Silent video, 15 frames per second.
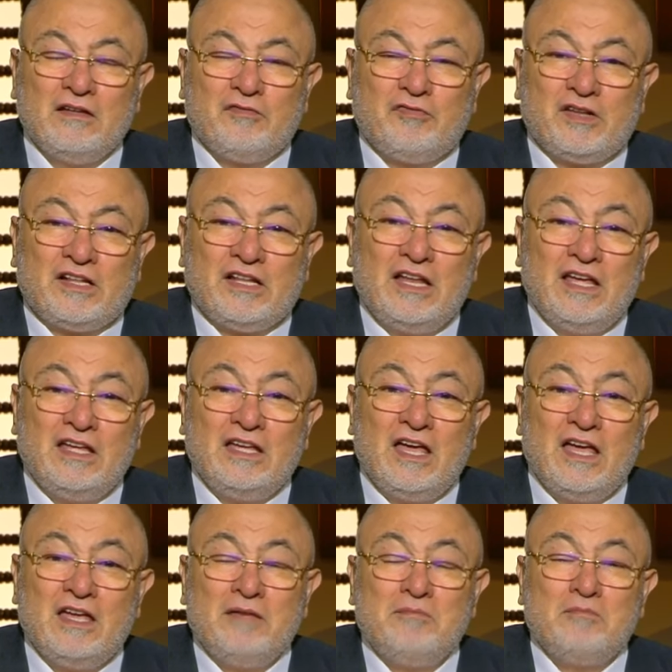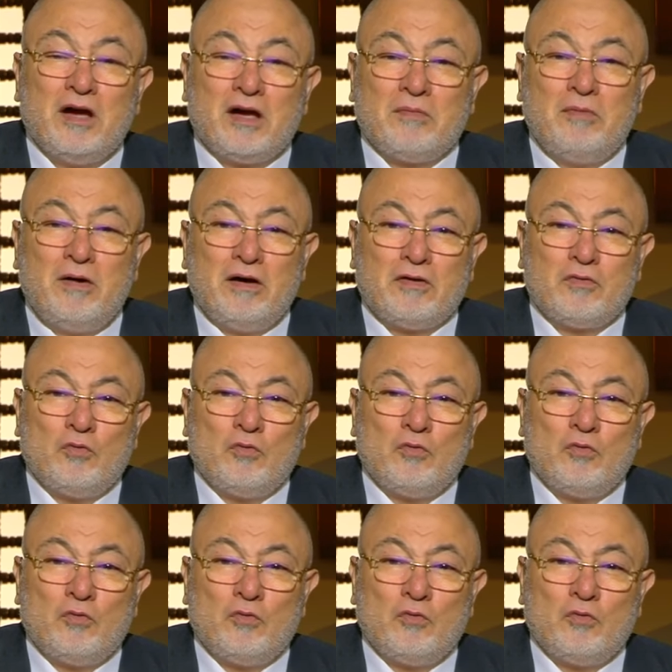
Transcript: فتلاقي ائمه كبار